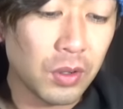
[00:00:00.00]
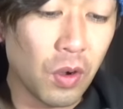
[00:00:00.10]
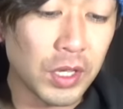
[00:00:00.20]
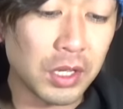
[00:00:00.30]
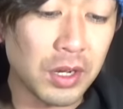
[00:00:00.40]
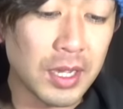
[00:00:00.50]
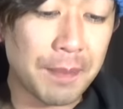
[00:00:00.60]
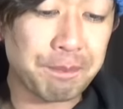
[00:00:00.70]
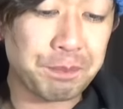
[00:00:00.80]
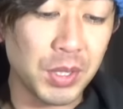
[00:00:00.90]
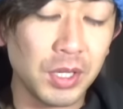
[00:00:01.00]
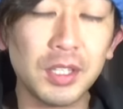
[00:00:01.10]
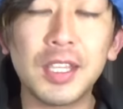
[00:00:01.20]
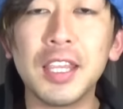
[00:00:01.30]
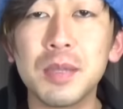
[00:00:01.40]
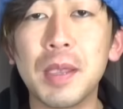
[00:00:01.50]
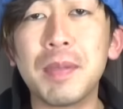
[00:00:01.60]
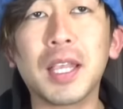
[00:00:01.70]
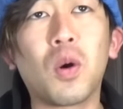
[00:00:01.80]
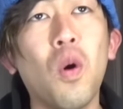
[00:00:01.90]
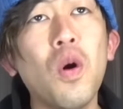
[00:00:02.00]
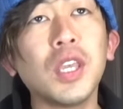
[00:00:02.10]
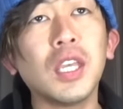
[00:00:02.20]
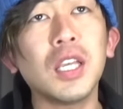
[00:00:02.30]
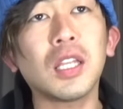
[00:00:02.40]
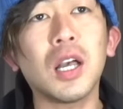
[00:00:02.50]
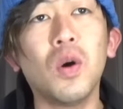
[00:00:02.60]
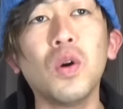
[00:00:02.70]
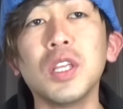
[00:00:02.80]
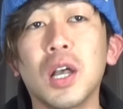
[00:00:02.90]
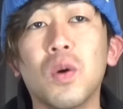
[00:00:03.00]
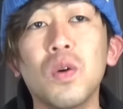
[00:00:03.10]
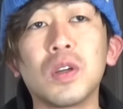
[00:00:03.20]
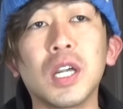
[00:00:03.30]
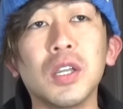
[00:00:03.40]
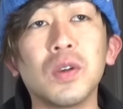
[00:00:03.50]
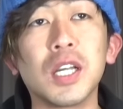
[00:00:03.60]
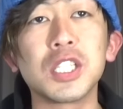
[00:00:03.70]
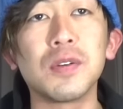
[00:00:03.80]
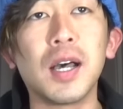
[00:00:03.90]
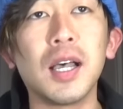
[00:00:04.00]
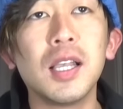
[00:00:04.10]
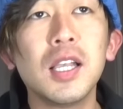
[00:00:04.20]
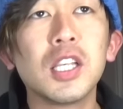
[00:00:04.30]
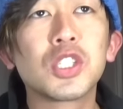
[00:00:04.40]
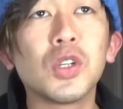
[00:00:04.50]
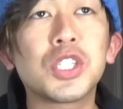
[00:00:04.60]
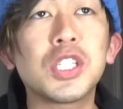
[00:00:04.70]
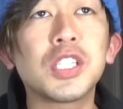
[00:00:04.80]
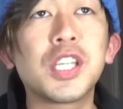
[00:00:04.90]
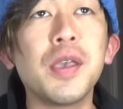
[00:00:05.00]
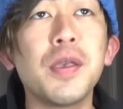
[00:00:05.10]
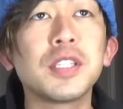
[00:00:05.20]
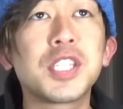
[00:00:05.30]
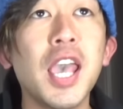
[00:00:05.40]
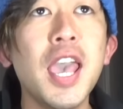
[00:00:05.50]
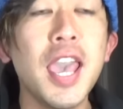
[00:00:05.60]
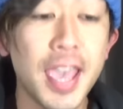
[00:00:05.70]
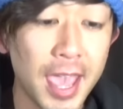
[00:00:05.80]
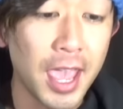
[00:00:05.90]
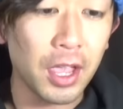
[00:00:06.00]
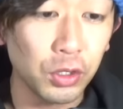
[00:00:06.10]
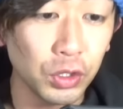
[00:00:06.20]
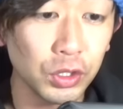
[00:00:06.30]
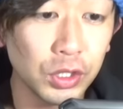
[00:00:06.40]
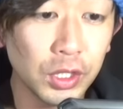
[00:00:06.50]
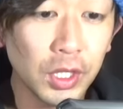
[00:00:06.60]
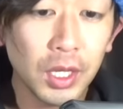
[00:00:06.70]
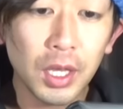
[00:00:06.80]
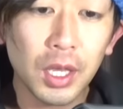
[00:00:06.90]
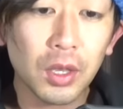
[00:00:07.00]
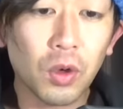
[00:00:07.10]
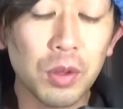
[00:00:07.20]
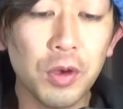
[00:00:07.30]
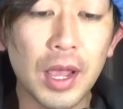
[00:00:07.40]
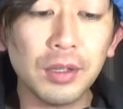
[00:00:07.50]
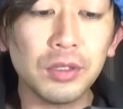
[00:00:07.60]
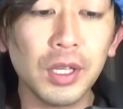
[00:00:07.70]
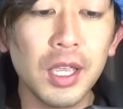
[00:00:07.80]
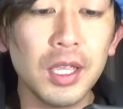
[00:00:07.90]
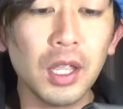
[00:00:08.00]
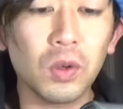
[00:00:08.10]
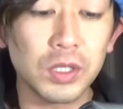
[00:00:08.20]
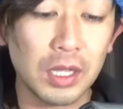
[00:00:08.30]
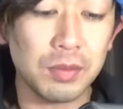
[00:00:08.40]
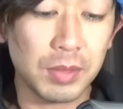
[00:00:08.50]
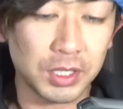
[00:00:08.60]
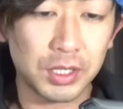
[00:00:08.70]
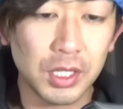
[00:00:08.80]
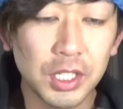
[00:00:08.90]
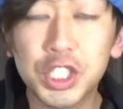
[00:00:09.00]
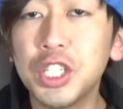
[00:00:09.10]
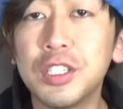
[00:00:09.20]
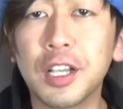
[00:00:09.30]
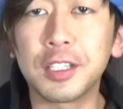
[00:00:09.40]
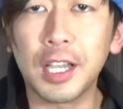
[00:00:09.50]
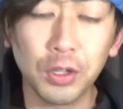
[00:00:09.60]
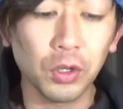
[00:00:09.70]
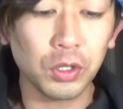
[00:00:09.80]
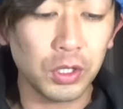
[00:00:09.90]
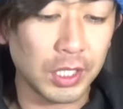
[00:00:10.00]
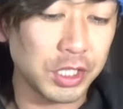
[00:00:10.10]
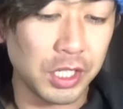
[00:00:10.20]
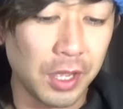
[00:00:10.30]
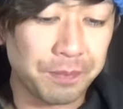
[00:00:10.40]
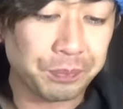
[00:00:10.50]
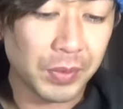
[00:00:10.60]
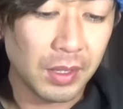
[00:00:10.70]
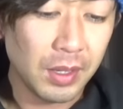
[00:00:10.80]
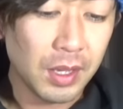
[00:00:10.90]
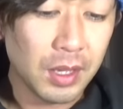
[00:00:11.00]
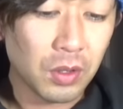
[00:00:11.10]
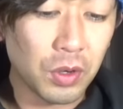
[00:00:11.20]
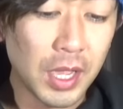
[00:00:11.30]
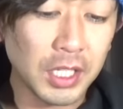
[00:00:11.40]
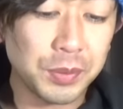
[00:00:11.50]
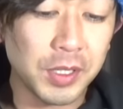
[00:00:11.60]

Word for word: 攻撃力アップ 1.2 倍、まあ、攻撃型が多いな今回のガチャは。そしてセヘル、これもランク A でございます。進化可能という形でね。これは